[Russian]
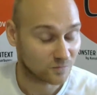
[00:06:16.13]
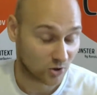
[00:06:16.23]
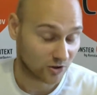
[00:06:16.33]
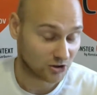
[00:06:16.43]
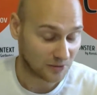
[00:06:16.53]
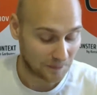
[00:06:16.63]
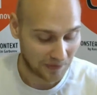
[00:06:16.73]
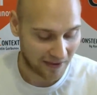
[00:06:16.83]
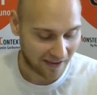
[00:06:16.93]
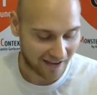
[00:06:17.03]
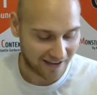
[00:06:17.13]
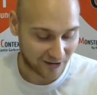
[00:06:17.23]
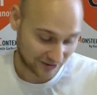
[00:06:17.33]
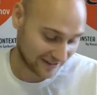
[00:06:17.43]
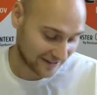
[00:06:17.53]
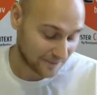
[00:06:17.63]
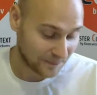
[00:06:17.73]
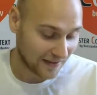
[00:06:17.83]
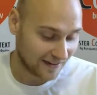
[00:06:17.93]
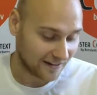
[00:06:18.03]
Конечно. Окей.
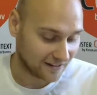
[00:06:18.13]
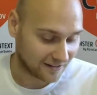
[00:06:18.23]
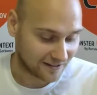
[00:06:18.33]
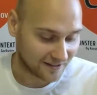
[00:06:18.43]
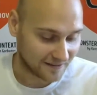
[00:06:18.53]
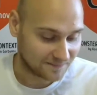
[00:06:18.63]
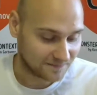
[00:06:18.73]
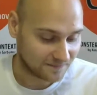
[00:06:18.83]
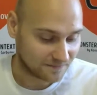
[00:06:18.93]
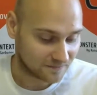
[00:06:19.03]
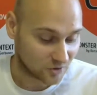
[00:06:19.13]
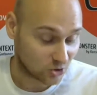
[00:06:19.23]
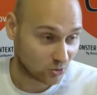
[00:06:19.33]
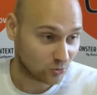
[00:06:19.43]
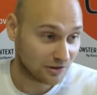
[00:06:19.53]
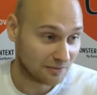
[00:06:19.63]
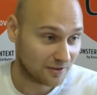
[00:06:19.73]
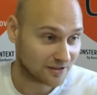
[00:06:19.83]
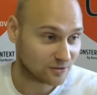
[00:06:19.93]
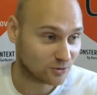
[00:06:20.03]
А, что у
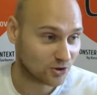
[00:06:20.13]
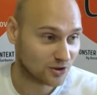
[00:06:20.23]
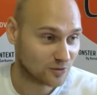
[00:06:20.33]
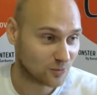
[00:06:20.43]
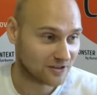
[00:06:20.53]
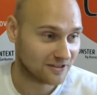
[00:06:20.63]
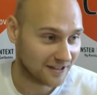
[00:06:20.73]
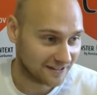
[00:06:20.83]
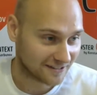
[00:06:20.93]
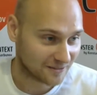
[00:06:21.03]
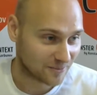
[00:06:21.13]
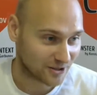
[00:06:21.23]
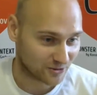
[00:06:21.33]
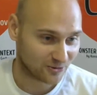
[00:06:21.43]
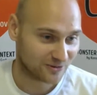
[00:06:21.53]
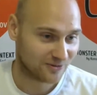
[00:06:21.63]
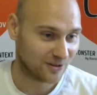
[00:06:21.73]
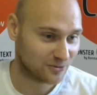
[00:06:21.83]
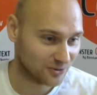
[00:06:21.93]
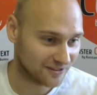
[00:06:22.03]
тебя случилось после тренинга? Прошло два
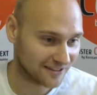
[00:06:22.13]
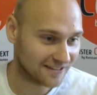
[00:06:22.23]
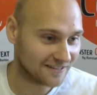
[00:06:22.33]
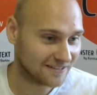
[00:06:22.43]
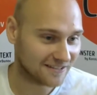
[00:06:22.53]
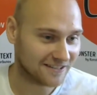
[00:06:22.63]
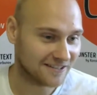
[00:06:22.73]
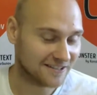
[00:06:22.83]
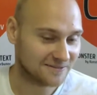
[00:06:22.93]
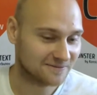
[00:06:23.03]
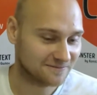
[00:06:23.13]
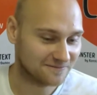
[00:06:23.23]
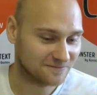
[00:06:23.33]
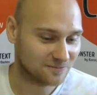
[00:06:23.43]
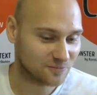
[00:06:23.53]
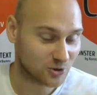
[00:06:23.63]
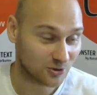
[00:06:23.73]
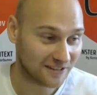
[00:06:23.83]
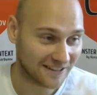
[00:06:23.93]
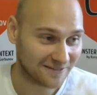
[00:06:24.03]
года, а,
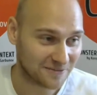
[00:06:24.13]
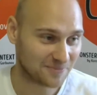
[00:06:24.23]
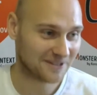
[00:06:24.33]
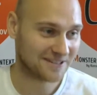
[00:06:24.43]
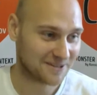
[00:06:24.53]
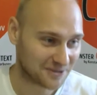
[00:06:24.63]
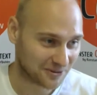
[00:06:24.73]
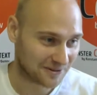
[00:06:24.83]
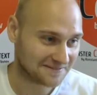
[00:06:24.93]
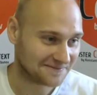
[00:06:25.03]
что-то явно произошло.